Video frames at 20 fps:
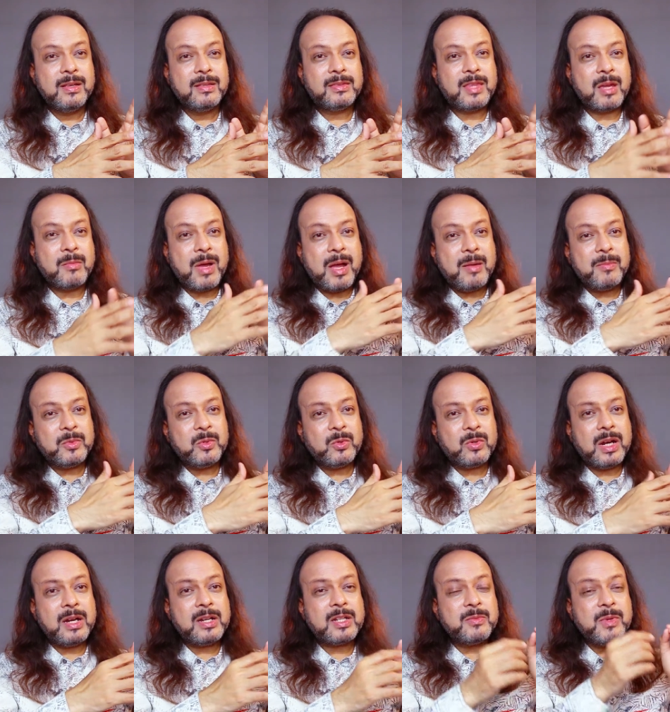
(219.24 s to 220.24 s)
तमाम तो
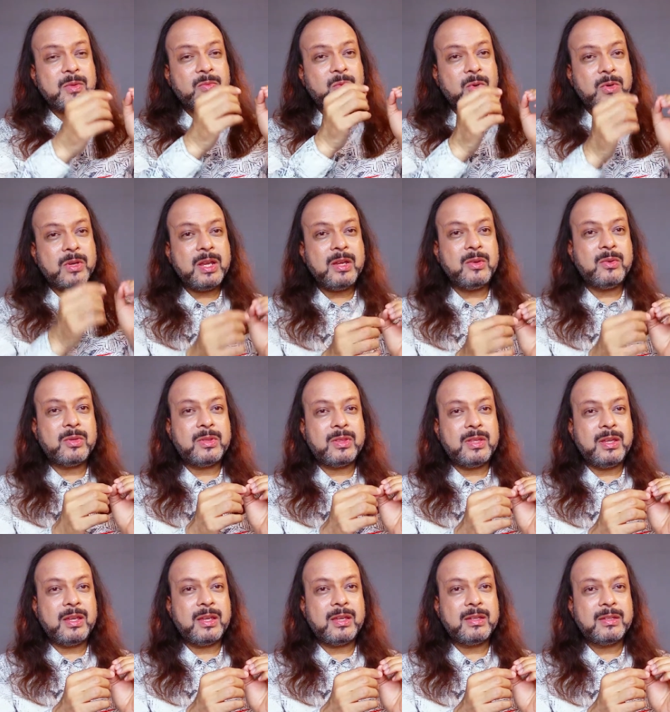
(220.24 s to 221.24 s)
कल्ट्स में वोटिंग
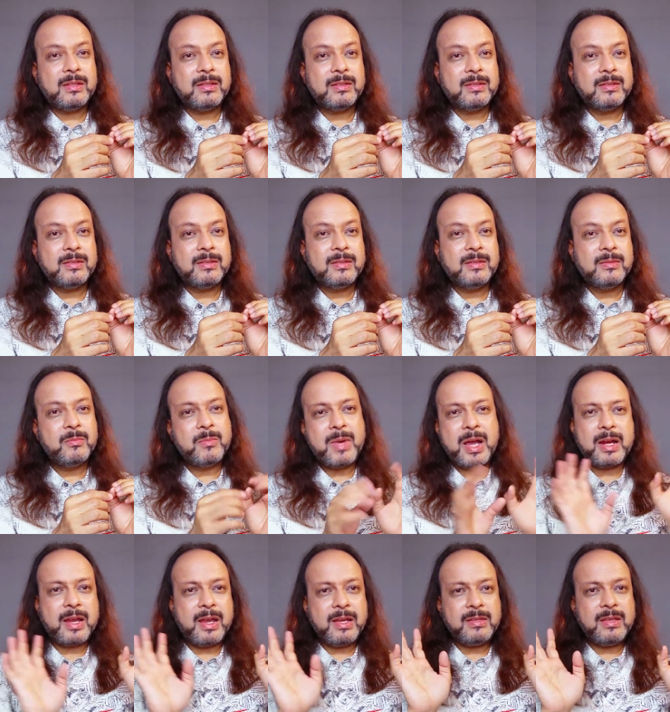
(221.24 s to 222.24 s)
होती है
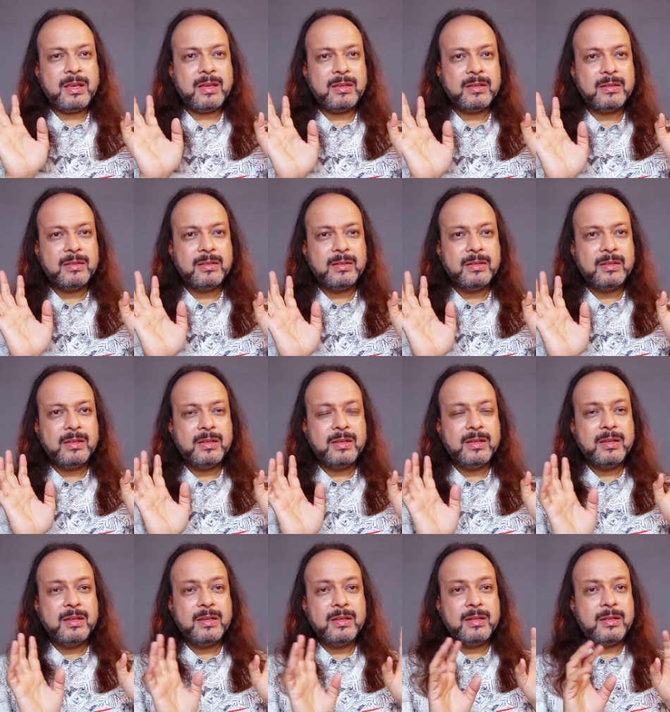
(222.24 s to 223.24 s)
बाकायदा
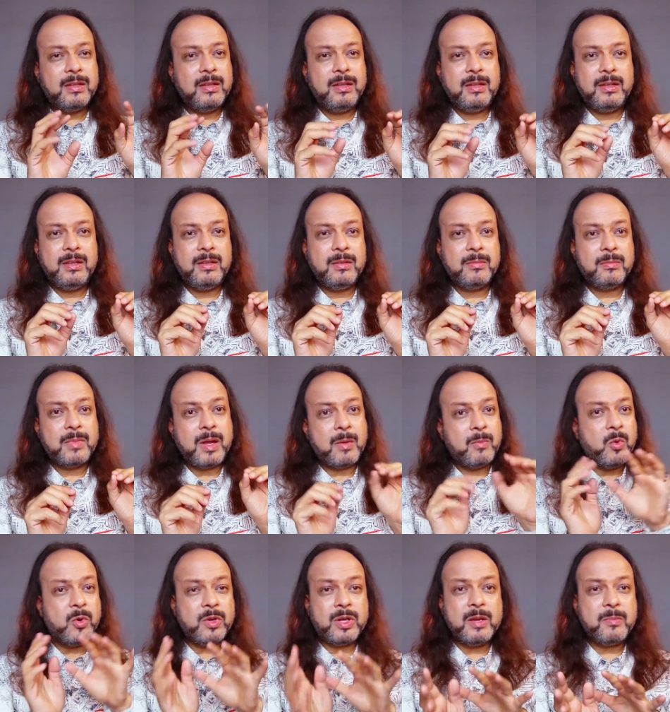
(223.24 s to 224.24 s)
कि
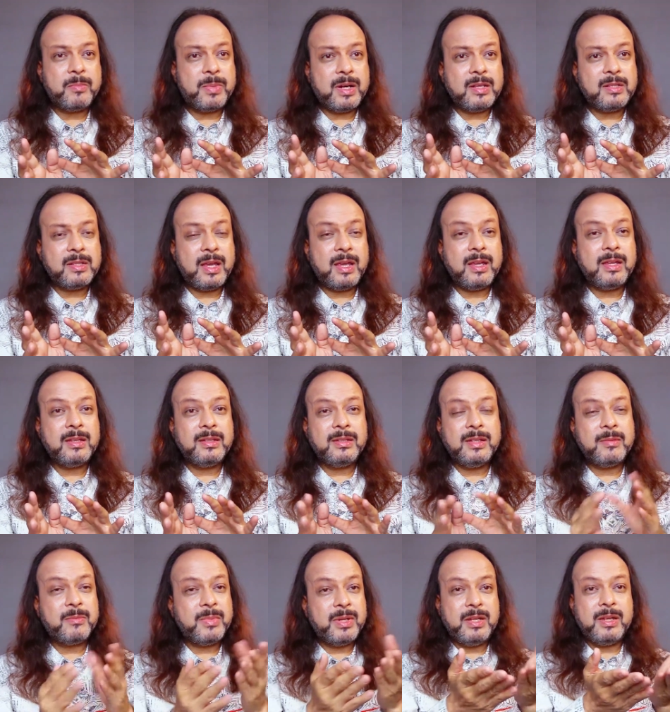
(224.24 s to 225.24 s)
अब वोटिंग पड़ जाए
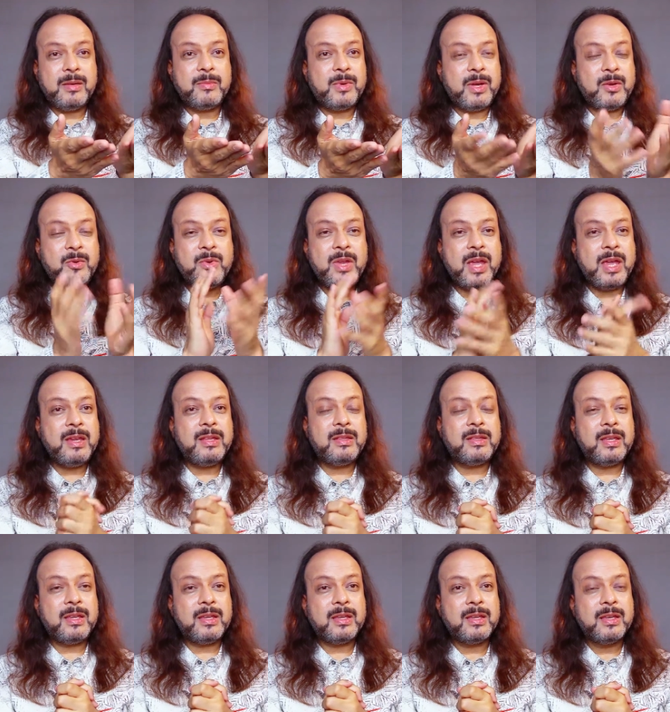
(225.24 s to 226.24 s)
ये भाई अब अनुयायी
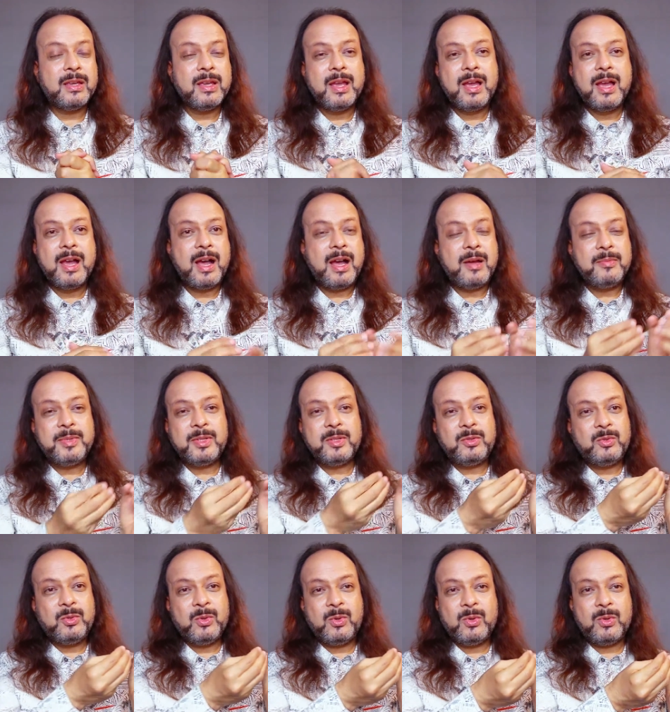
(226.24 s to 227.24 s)
थे अब ये
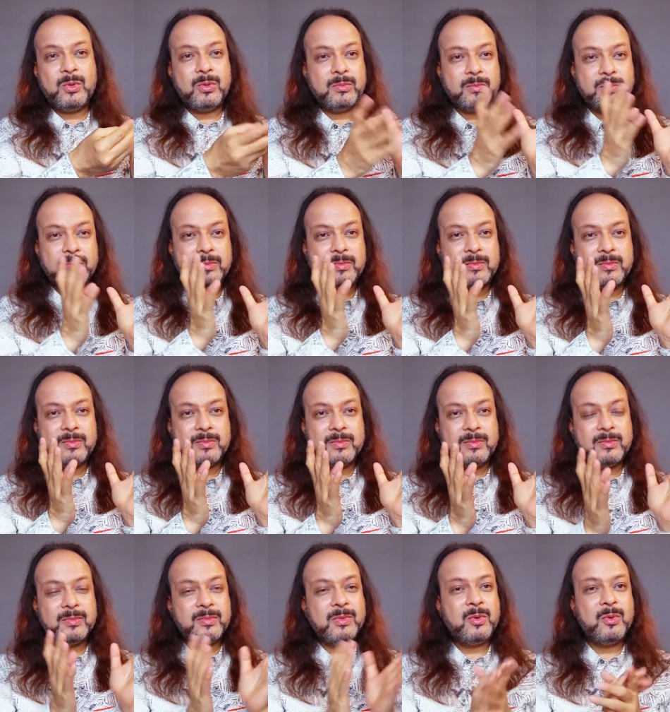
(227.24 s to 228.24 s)
दो
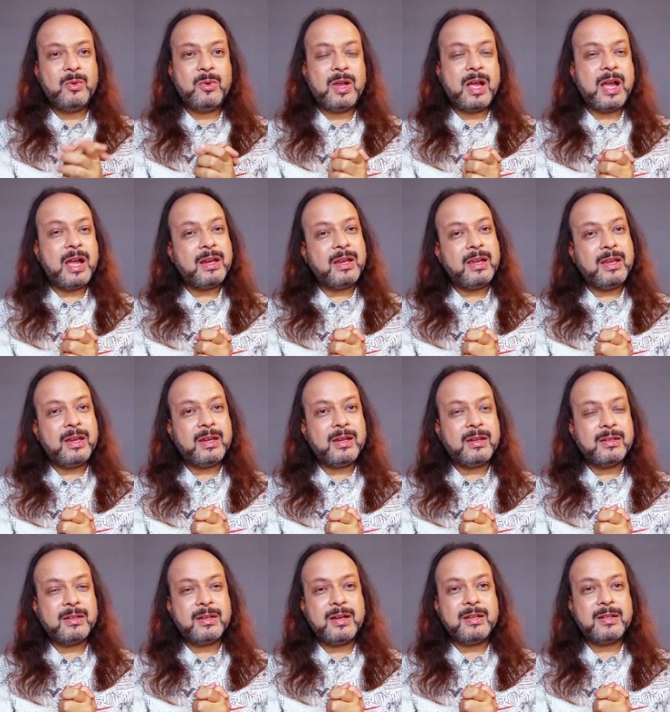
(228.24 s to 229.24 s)
लोग आ गए
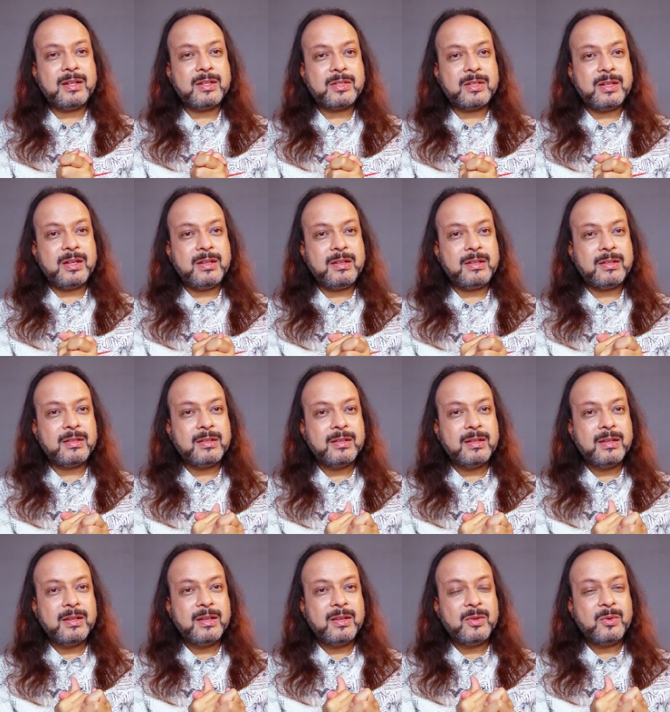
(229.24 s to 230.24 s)

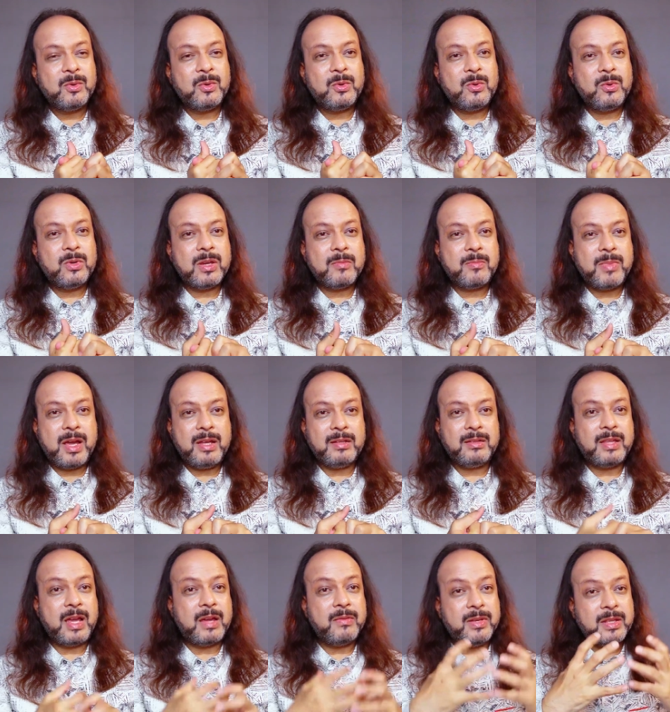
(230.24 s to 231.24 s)
कंटेस्टेंट गुरु के बाद
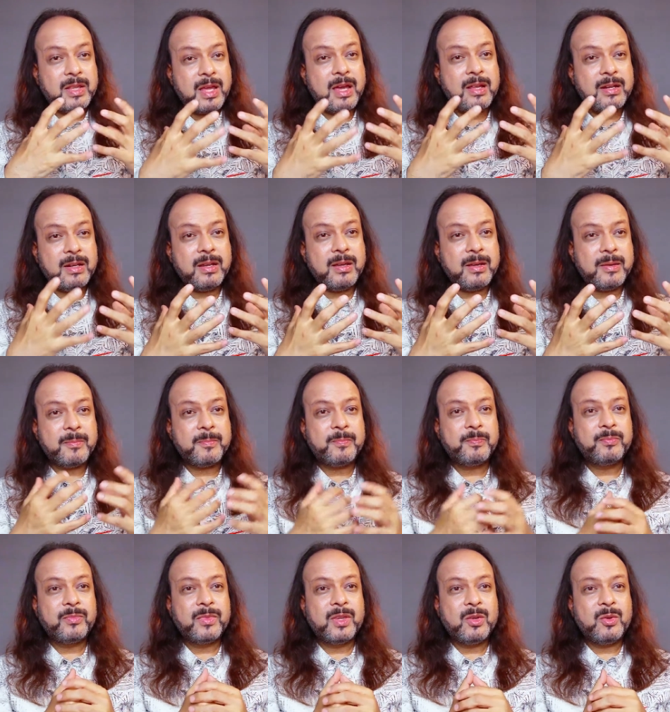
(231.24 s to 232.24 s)
दावेदार
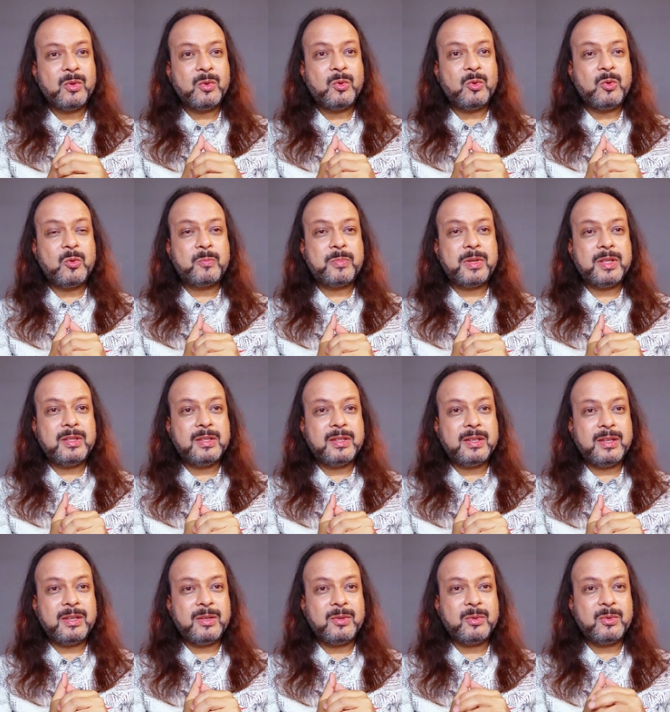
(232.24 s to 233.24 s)
हैं गुरु पद
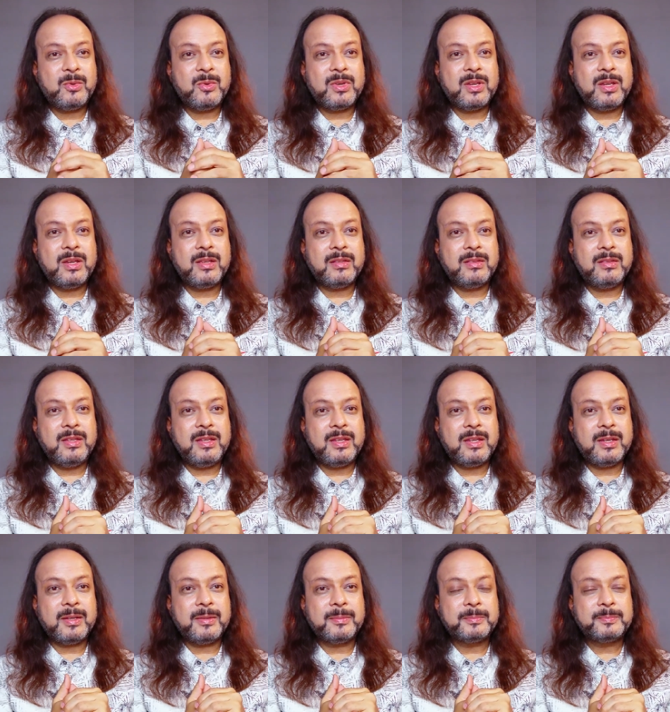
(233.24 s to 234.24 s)
के गुरु की गद्दी
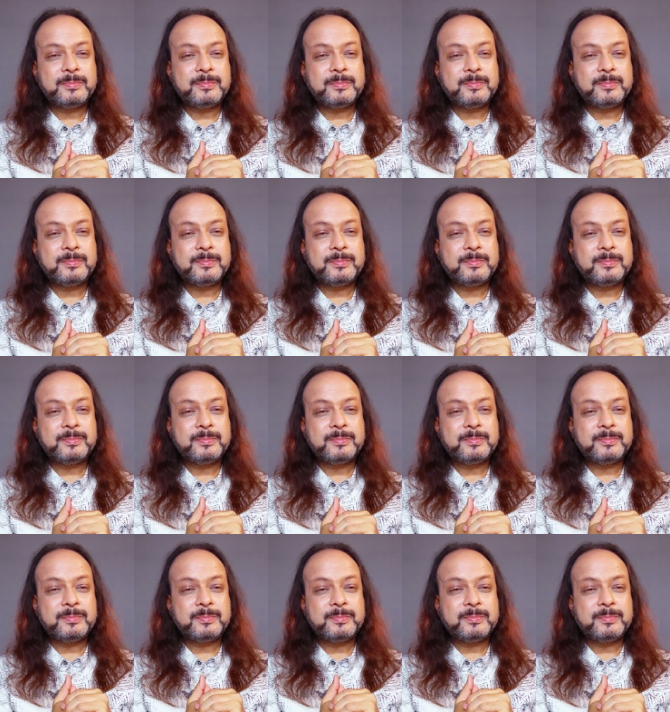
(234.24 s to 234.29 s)
के